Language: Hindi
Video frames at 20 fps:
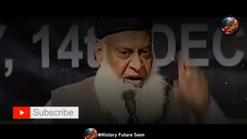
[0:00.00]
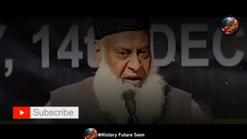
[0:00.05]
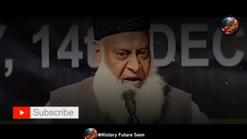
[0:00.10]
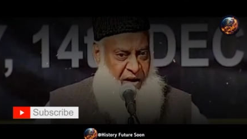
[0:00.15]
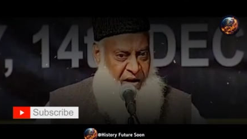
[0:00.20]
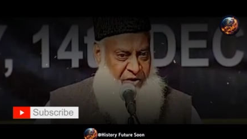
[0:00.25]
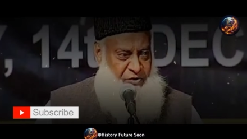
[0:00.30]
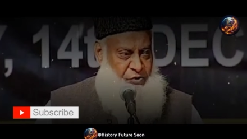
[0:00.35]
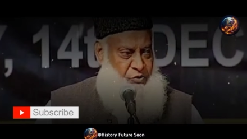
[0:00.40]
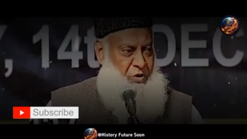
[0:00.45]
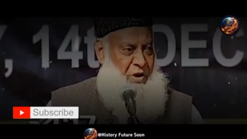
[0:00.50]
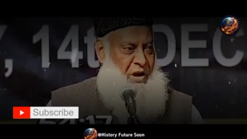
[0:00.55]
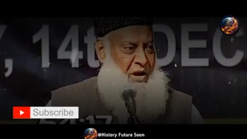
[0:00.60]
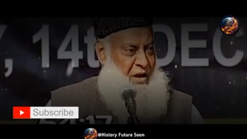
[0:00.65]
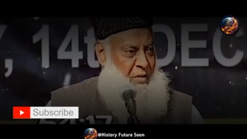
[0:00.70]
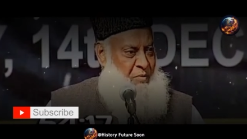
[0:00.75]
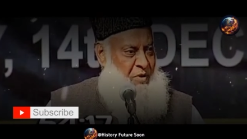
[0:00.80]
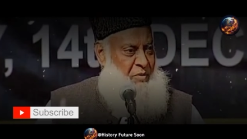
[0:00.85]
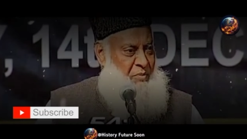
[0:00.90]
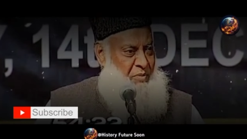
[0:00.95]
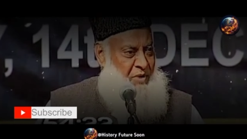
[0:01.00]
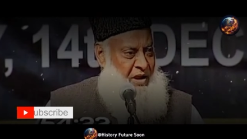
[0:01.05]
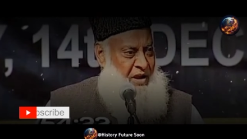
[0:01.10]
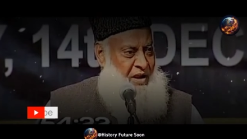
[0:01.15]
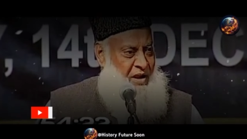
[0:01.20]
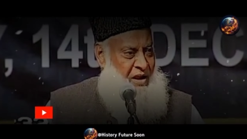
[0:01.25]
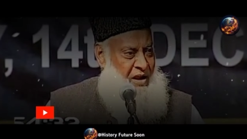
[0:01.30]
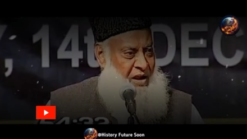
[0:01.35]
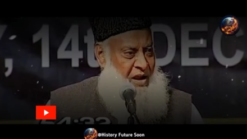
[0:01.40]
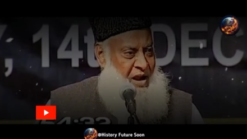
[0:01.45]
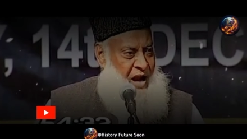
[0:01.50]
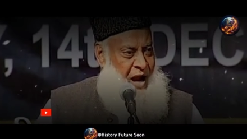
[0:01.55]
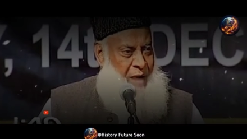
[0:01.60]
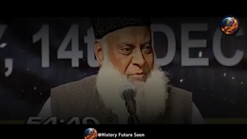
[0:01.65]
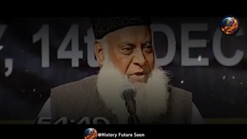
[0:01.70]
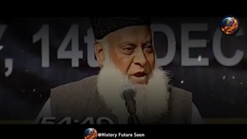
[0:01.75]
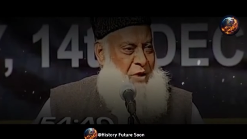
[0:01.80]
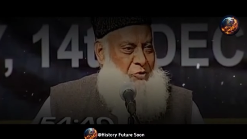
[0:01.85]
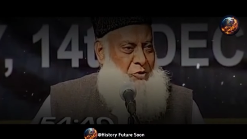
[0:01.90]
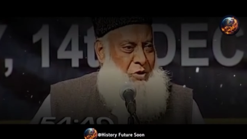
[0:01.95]
दफा आया है सूरह कबर में
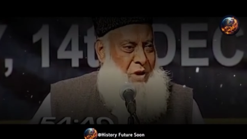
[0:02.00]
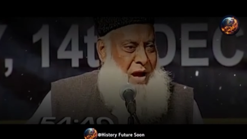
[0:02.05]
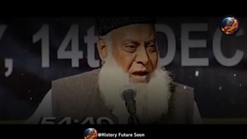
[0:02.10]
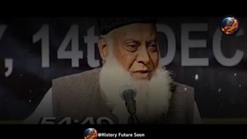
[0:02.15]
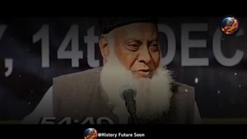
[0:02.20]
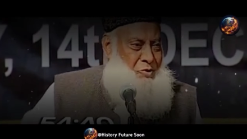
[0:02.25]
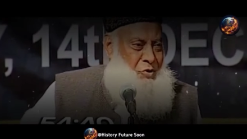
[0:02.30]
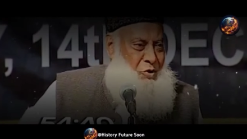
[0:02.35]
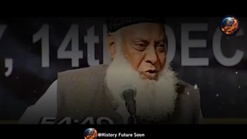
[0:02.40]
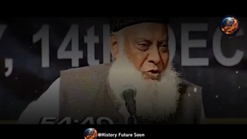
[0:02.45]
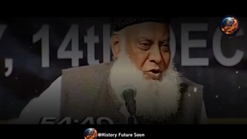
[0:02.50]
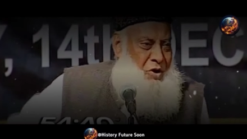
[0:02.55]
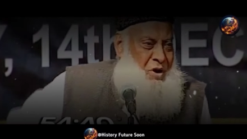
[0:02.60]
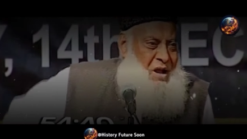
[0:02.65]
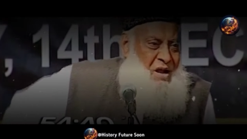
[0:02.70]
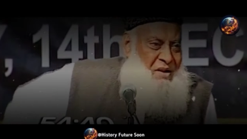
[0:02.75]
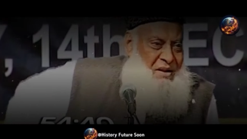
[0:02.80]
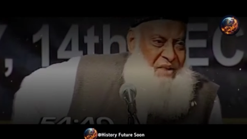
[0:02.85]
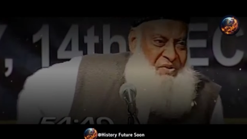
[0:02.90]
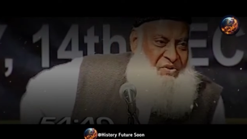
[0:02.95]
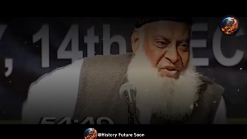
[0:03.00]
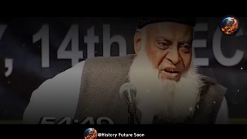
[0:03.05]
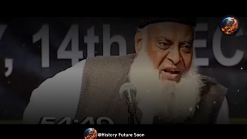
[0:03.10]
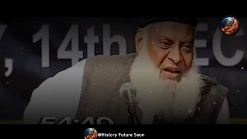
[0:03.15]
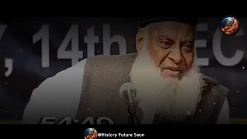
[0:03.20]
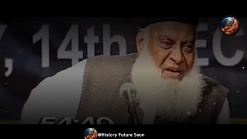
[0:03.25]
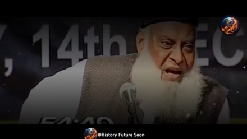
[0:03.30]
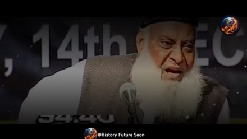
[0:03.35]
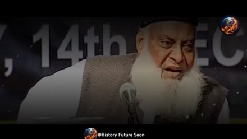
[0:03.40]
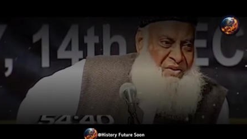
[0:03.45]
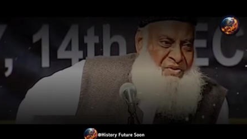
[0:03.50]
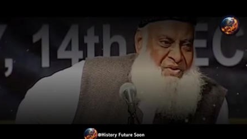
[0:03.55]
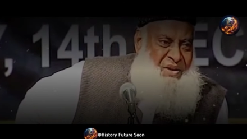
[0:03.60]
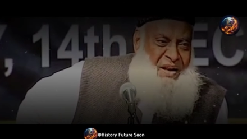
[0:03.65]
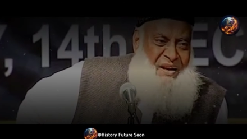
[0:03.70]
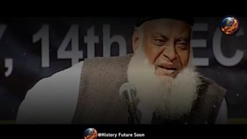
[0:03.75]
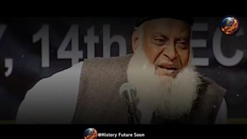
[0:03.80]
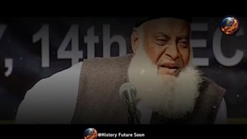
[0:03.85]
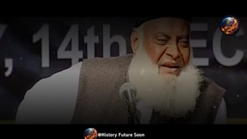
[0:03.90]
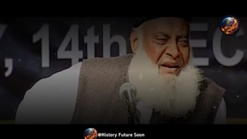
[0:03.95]
हमने कुरान को नसीहत
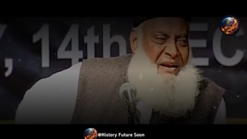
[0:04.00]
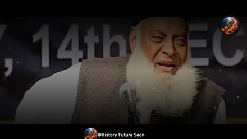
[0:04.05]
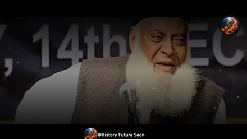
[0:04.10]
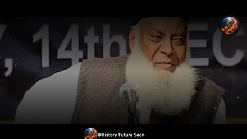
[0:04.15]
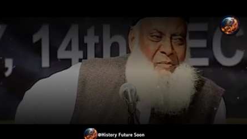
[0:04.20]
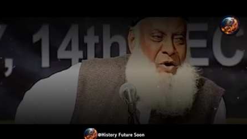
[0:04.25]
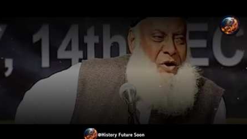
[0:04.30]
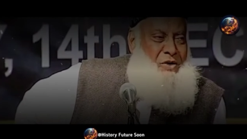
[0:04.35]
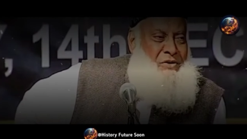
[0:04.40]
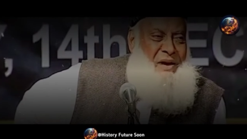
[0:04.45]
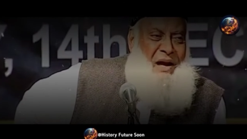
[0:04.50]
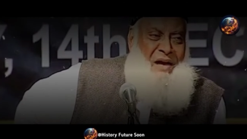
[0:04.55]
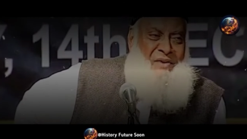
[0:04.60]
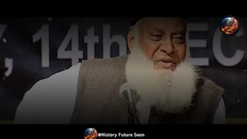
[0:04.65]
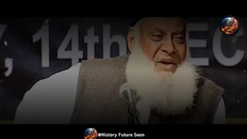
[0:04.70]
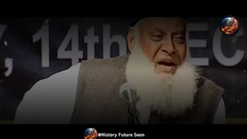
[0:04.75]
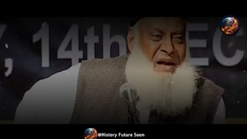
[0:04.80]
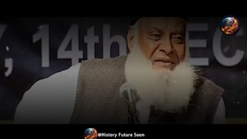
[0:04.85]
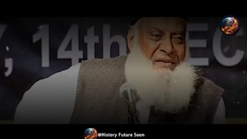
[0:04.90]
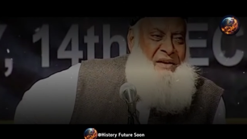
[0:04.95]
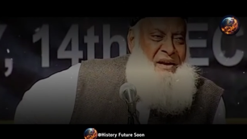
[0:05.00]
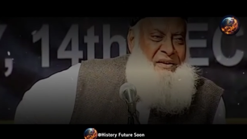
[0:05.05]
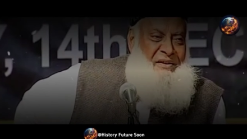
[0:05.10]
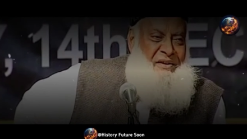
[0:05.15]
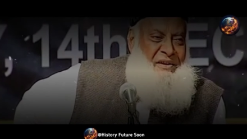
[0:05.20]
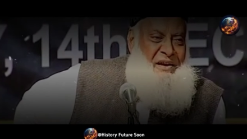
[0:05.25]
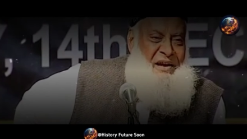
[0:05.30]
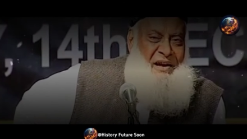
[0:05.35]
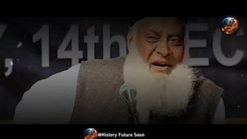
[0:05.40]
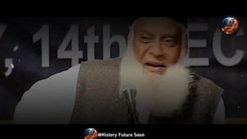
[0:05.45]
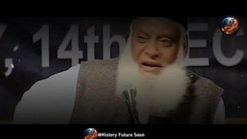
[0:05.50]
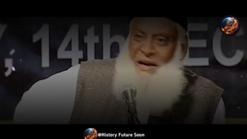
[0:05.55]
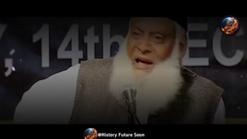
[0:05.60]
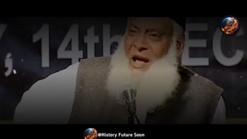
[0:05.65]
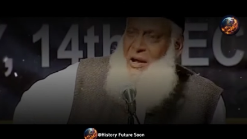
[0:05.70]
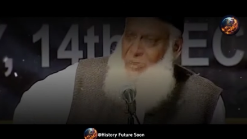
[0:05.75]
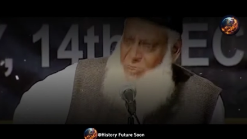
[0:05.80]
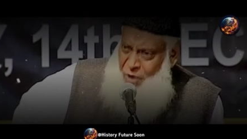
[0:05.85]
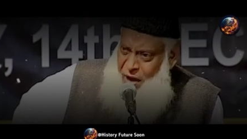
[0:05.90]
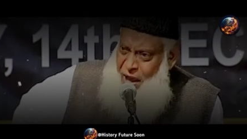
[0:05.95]
अखज करने के लिए बहुत आसान कर दिया
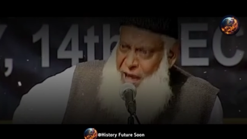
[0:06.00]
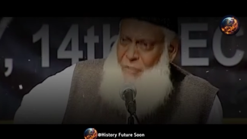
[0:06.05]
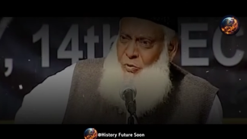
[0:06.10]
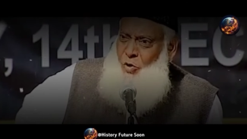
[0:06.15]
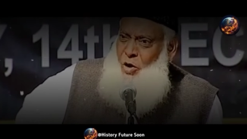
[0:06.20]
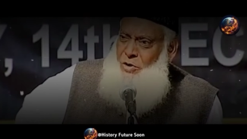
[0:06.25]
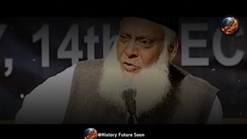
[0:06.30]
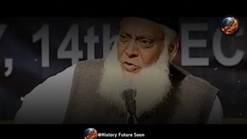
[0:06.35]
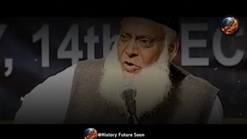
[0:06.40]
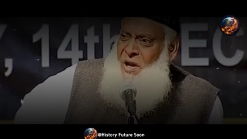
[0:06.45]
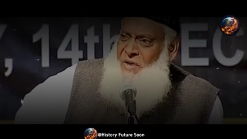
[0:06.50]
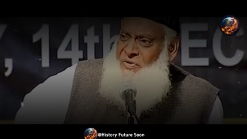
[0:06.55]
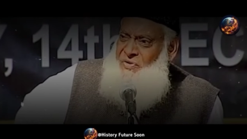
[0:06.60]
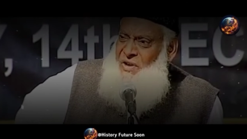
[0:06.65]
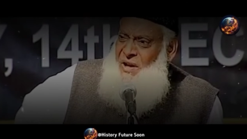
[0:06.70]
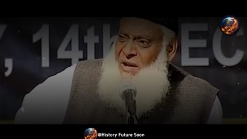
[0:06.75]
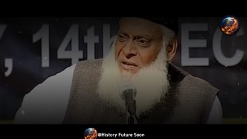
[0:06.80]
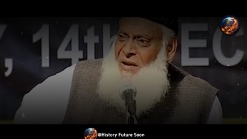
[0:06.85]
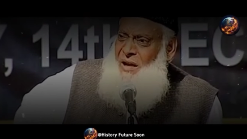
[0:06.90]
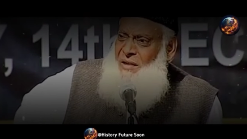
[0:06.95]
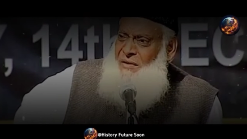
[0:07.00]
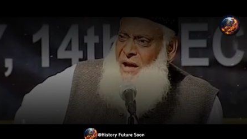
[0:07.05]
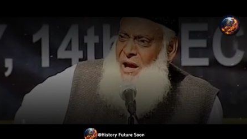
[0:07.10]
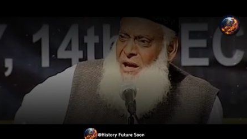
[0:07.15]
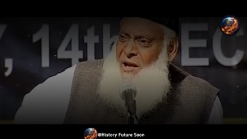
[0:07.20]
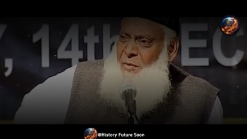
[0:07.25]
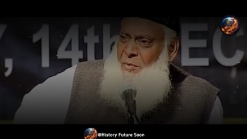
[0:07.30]
है तो है कोई जो नसीहत का